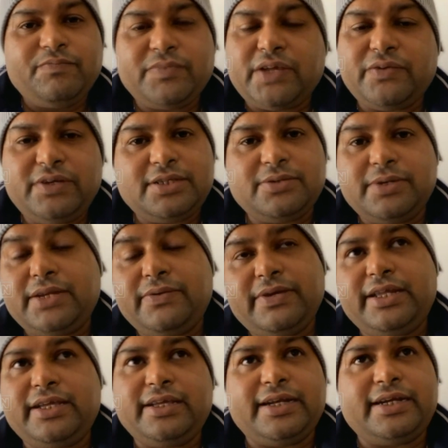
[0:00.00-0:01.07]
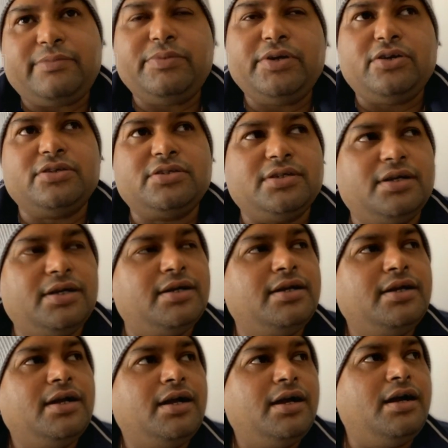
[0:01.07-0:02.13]
దేవి ఇస్ వెరీ వెరీ గ్రేట్ బికాస్
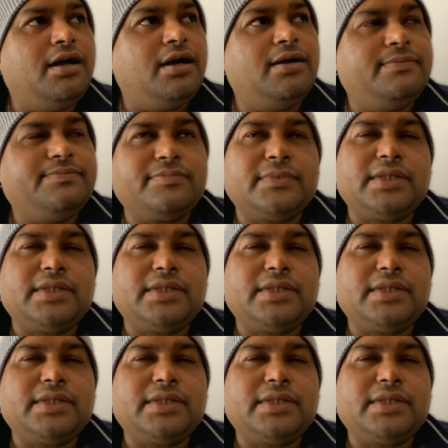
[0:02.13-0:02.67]
Um,